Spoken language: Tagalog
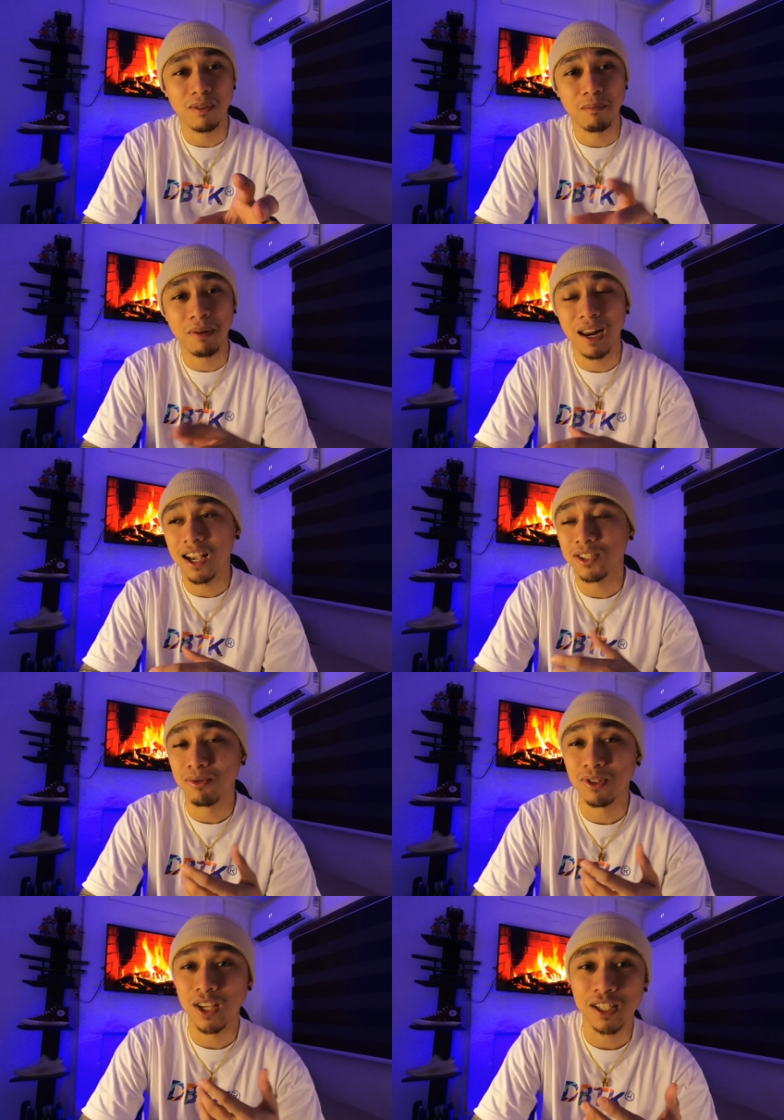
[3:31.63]
malakas
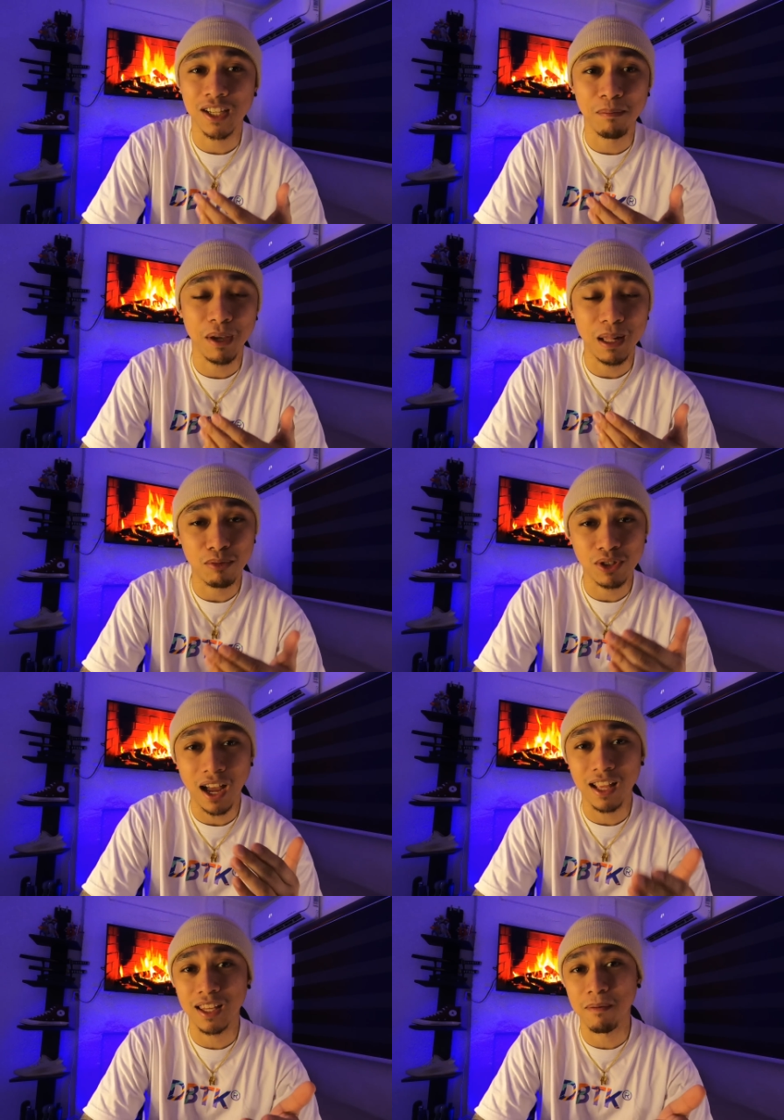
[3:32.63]
yung sex appeal mo sa
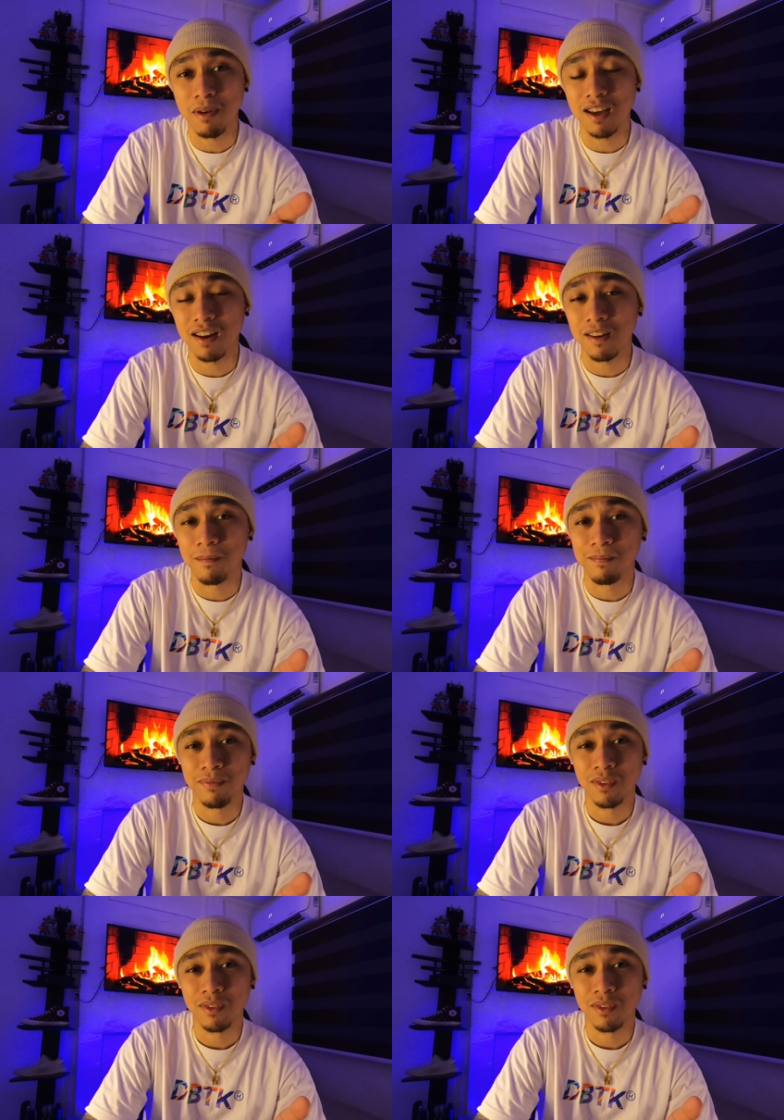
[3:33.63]
kanya, pare.